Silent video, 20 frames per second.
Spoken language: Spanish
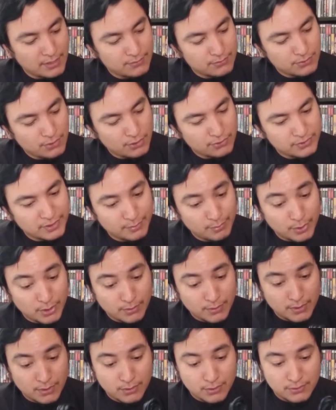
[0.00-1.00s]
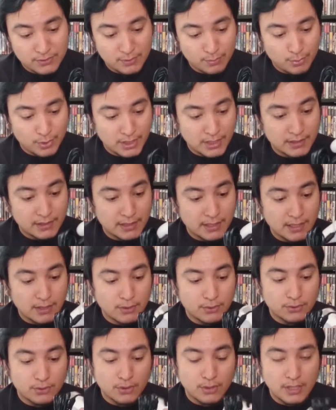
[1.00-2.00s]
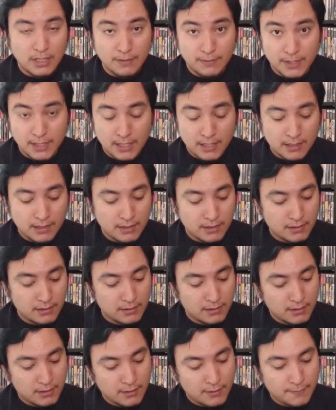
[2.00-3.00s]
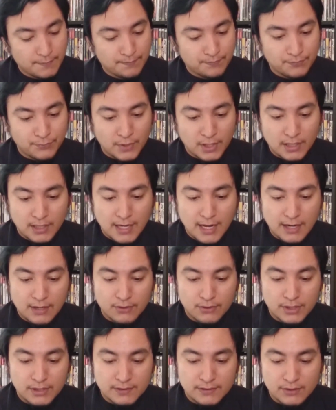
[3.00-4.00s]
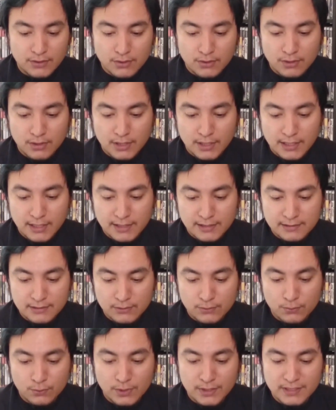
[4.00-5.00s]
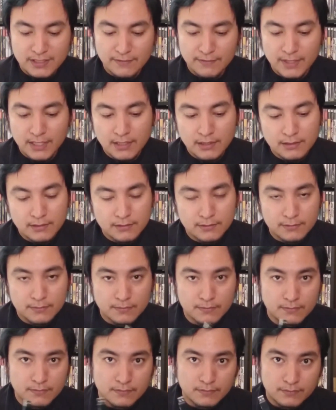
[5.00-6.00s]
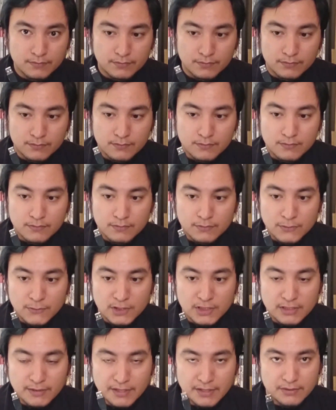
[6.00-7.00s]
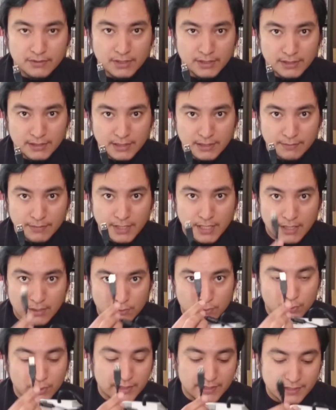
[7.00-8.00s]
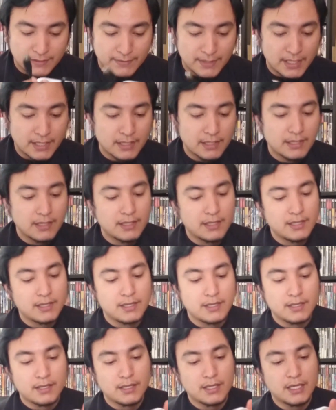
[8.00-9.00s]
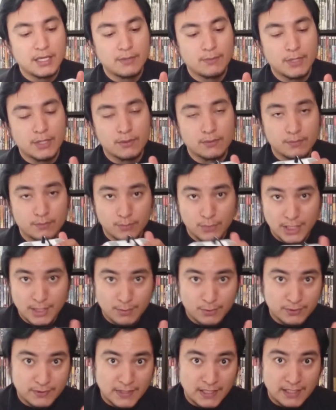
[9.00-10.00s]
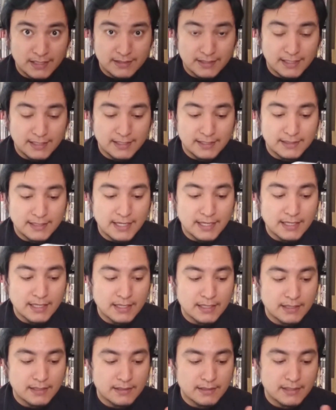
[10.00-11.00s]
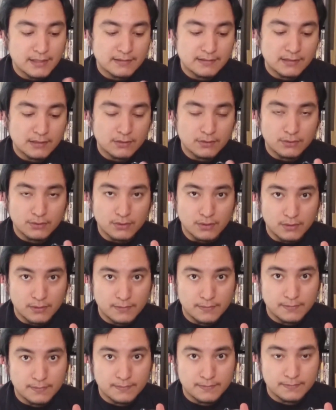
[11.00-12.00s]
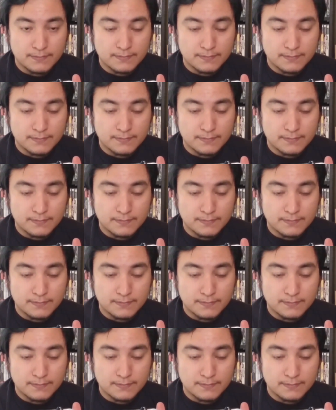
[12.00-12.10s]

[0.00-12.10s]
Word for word: gustado un joystick, pero bueno, no se puede tenerlo todo en la vida. La conexión es USB. Se va a conectar vía USB. Y bueno, voy a mostrarles el detalle de este control.